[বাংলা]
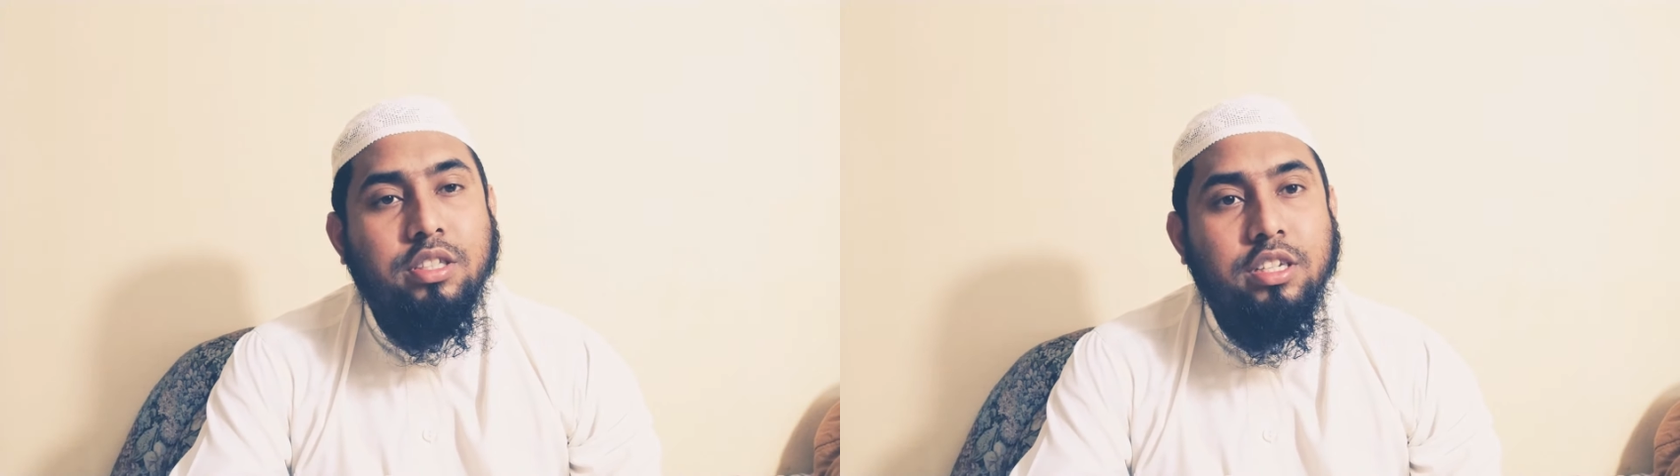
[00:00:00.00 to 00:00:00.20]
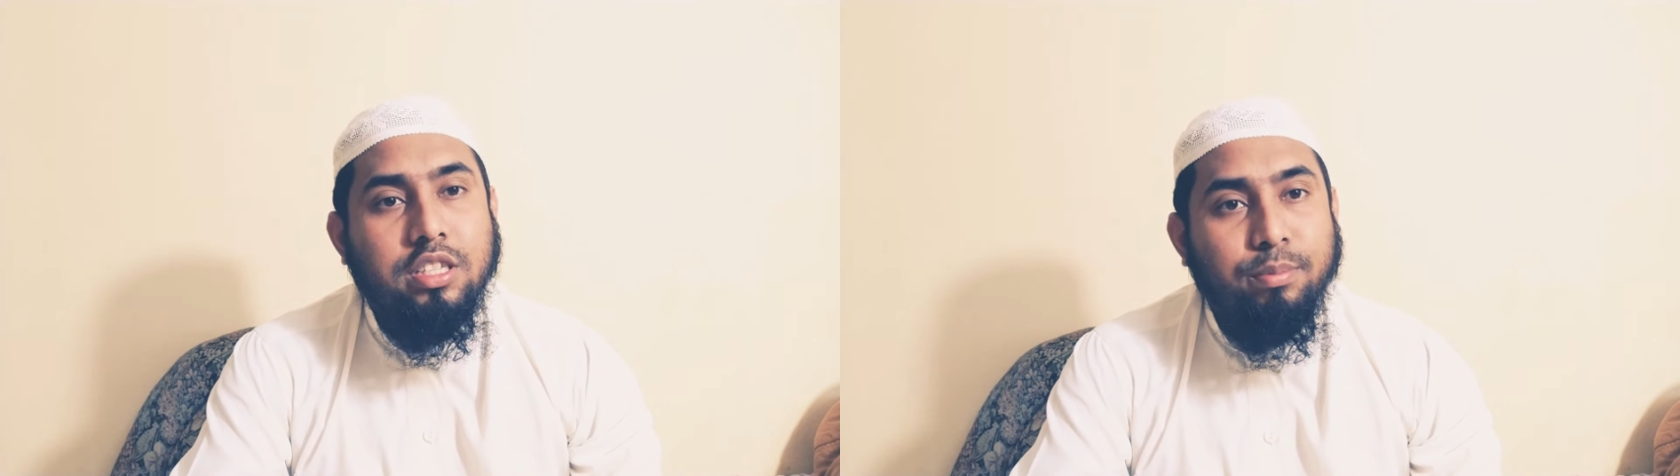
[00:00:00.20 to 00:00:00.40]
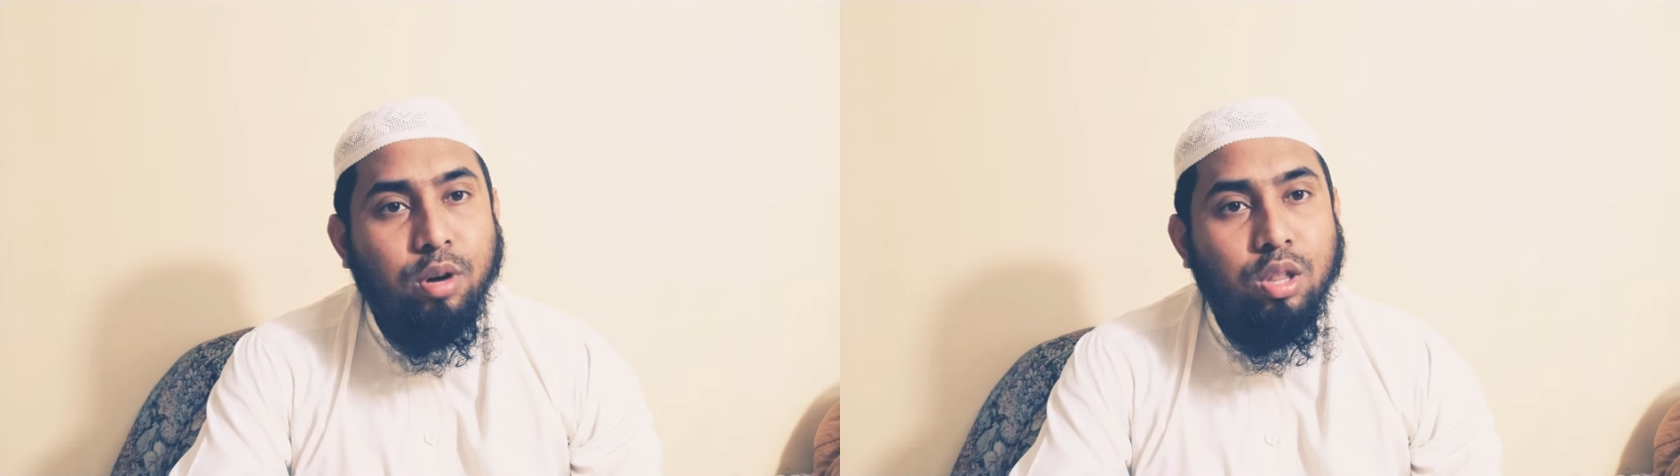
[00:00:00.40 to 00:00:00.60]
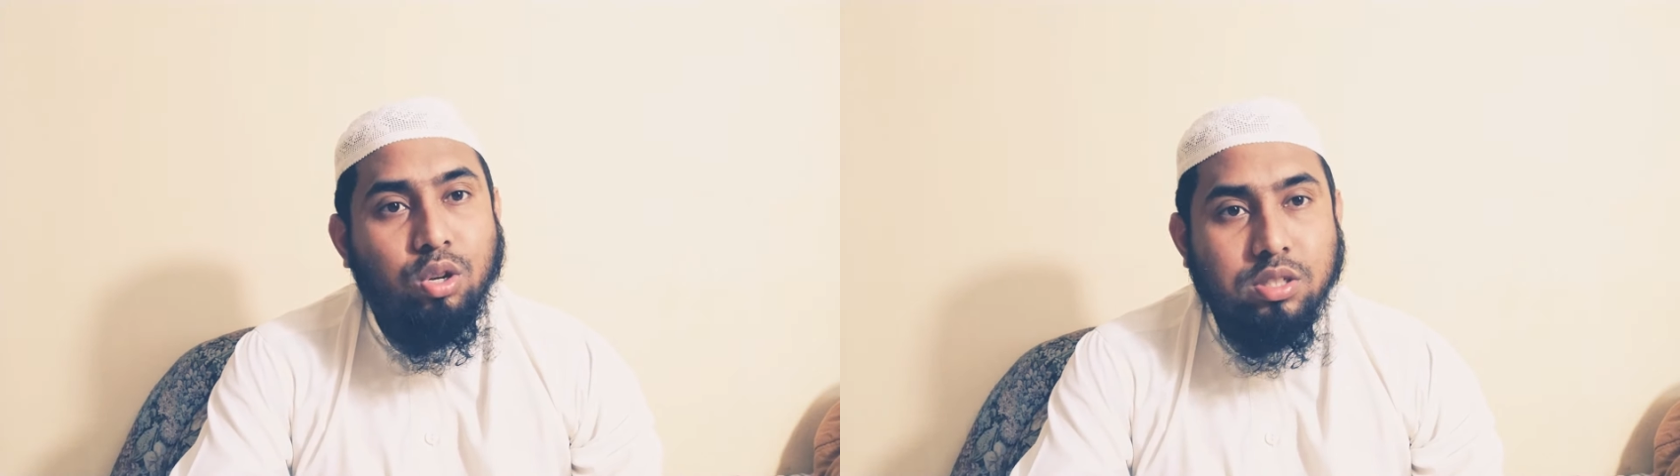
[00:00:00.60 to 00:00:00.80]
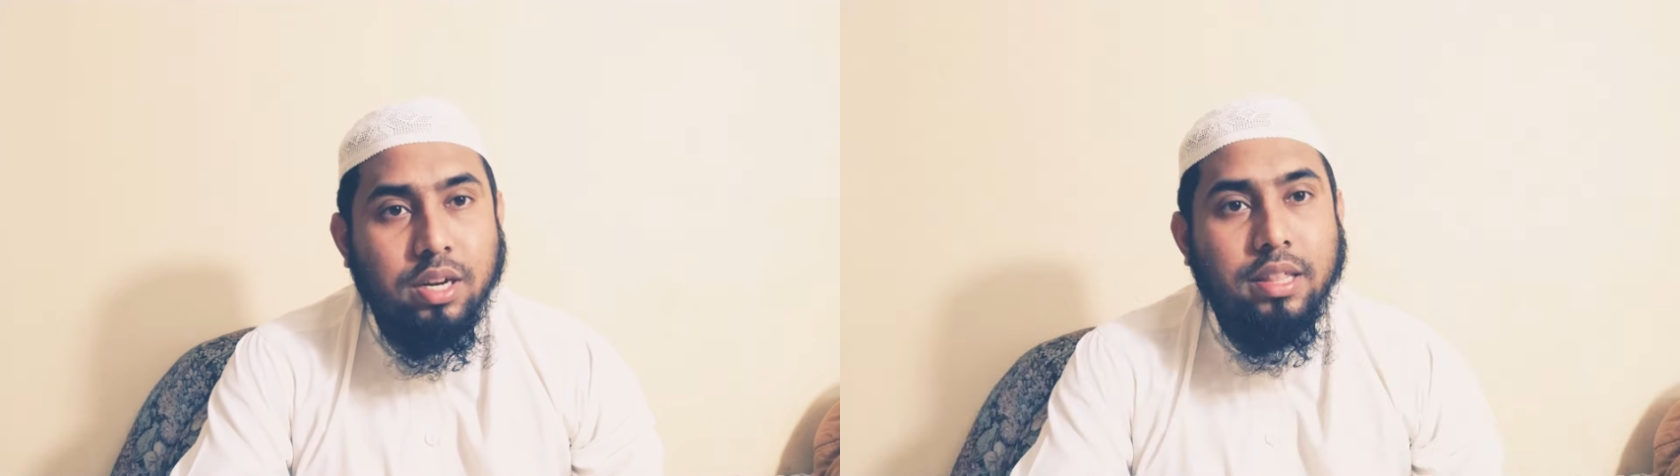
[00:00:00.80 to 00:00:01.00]
ডিসেম্বরের
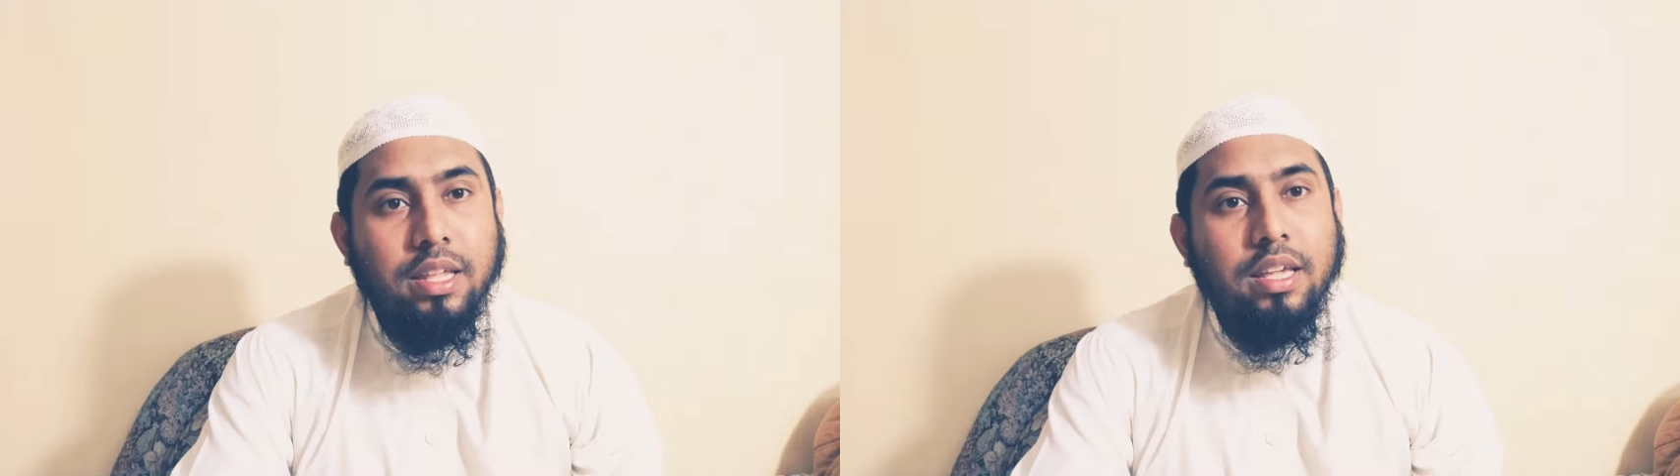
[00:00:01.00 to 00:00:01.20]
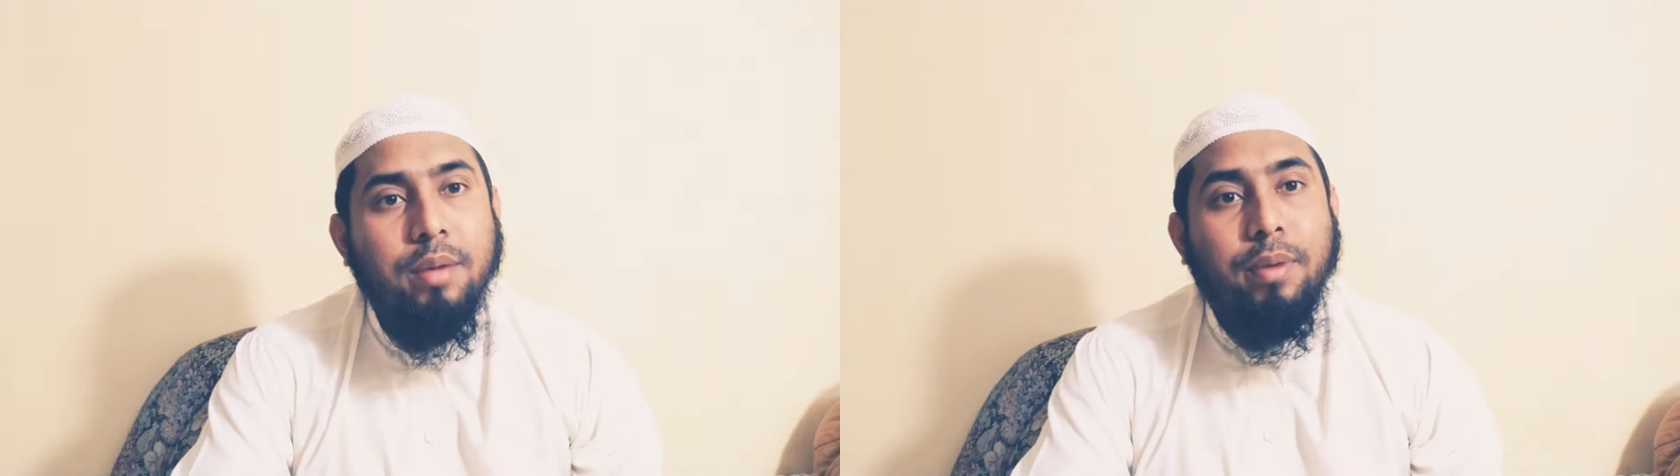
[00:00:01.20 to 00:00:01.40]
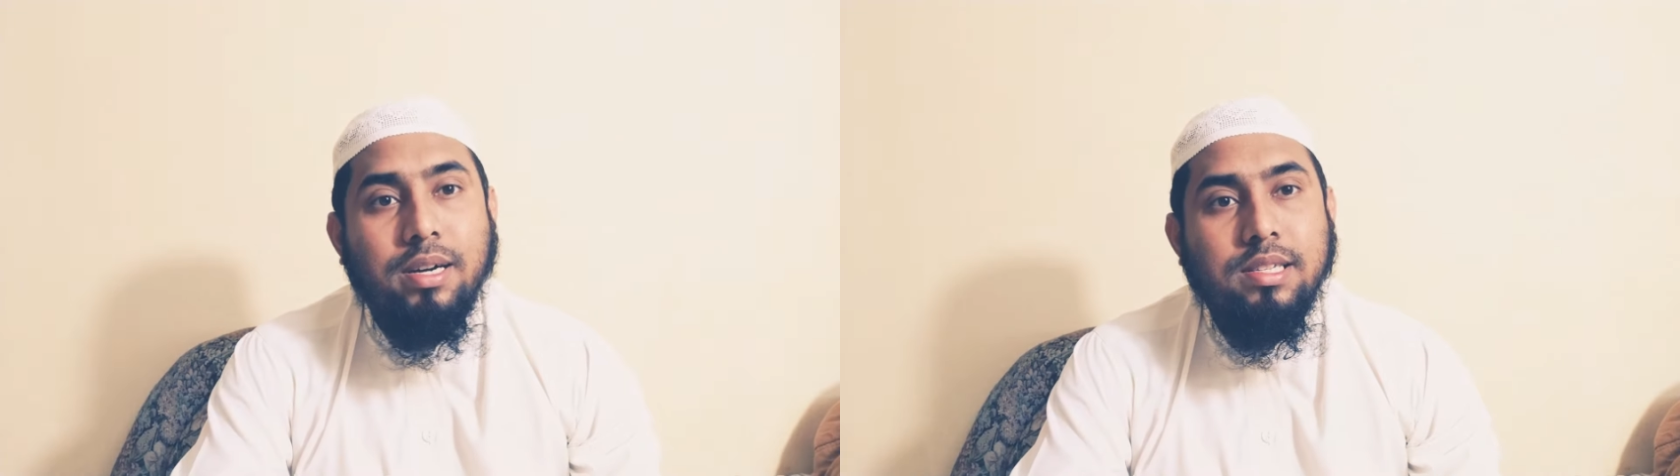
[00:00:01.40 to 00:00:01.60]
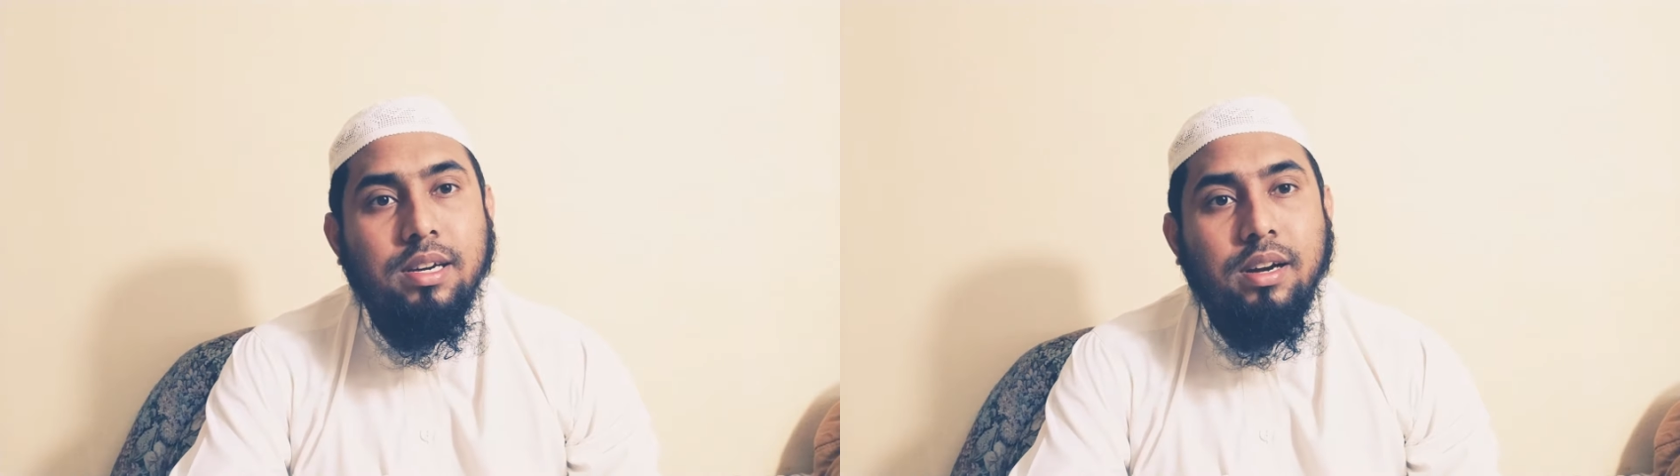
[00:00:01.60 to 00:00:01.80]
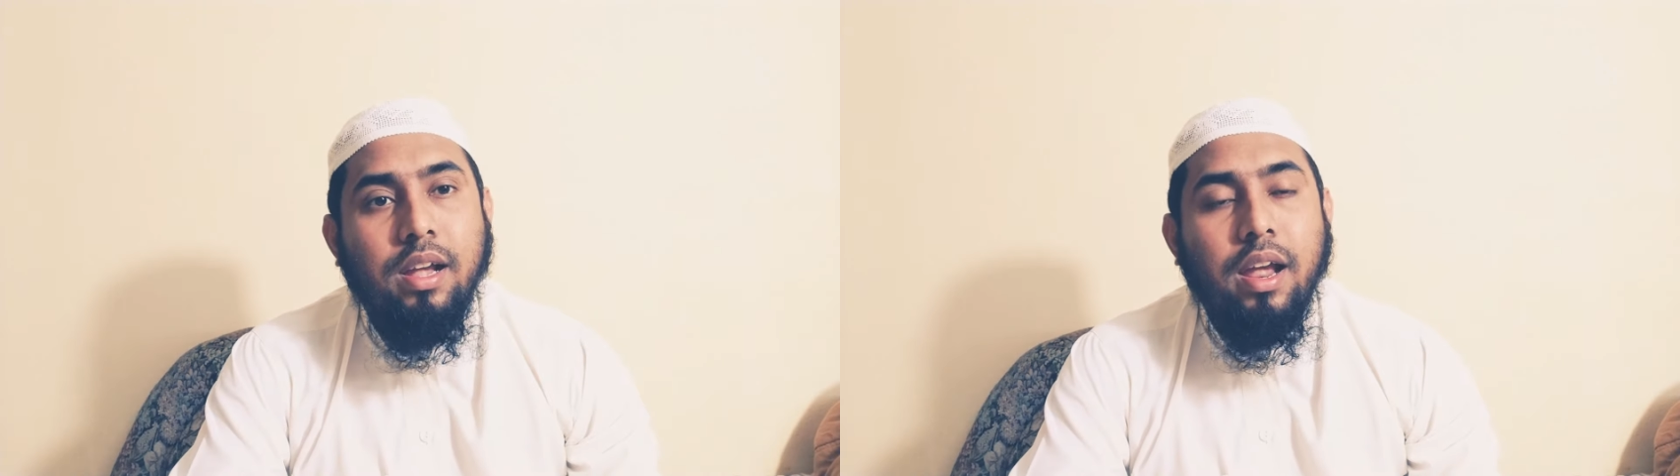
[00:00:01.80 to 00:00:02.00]
দশ তারিখ থেকে মার্চের